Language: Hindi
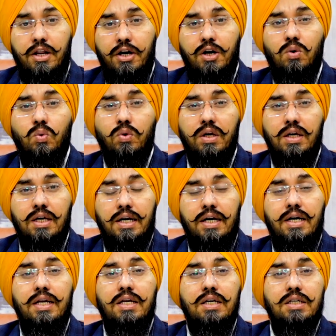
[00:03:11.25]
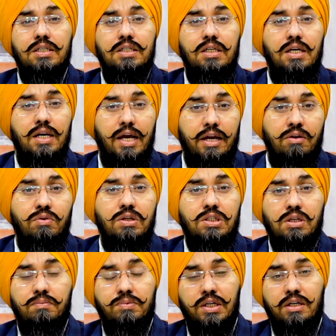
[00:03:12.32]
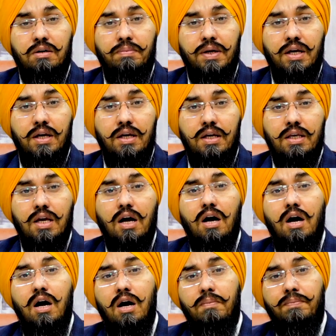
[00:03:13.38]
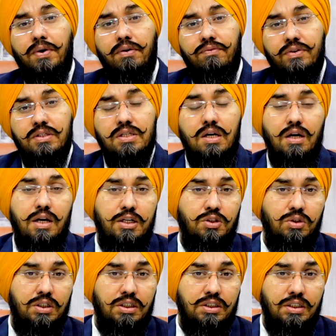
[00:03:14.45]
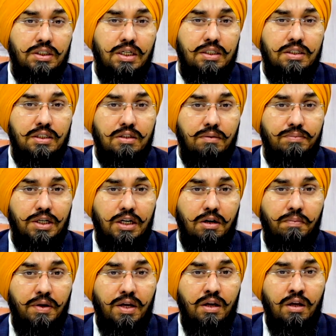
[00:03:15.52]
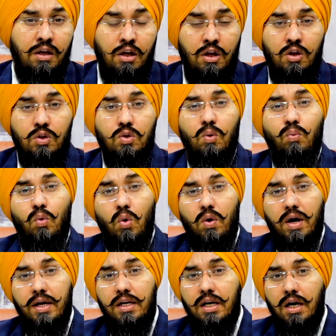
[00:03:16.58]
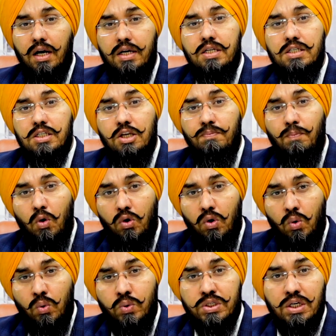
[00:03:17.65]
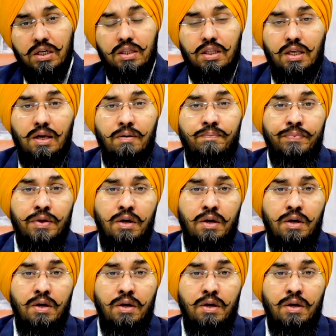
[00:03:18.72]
D2 की ग्रेडिंग किसी लैंग्वेज सब्जेक्ट में है या आपके फिज़िकल एजुकेशन जैसे सब्जेक्ट में है तो वो कहीं ना कहीं स्किप ऑन हो सकती हैं